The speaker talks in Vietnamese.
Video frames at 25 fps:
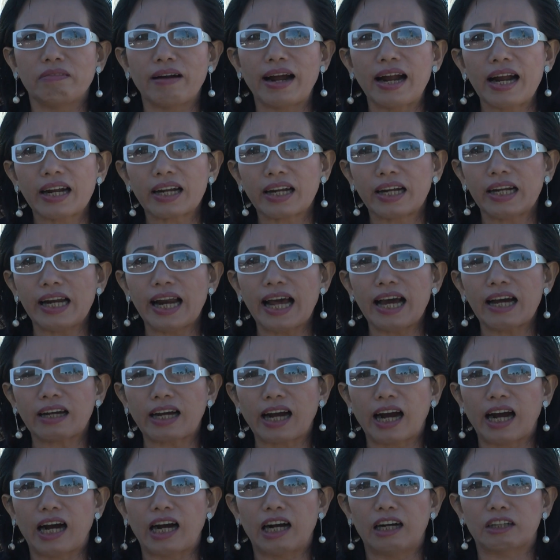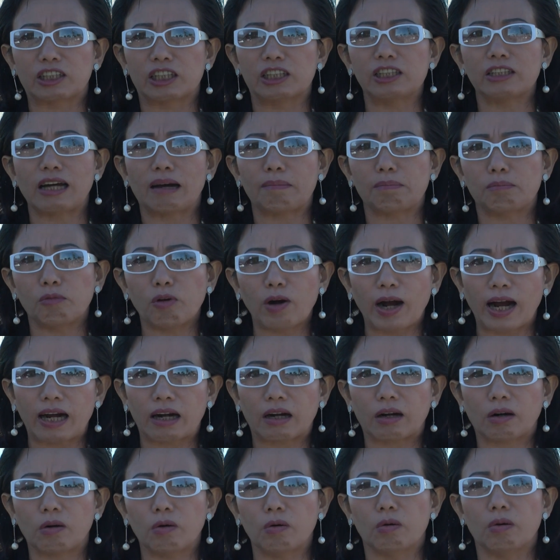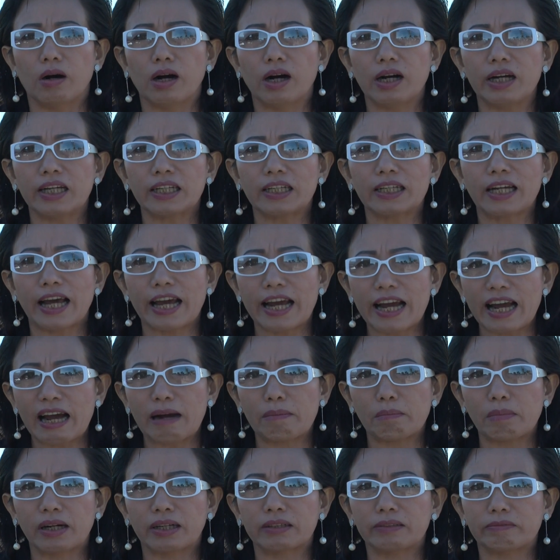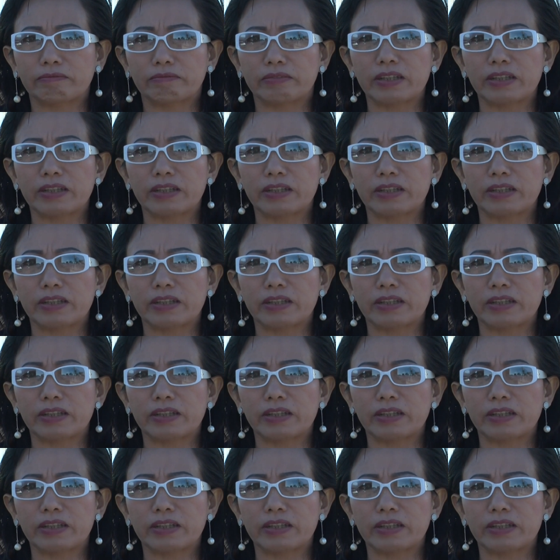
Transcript: vác cái lá cờ chữ thập ngoặt của Hitler mà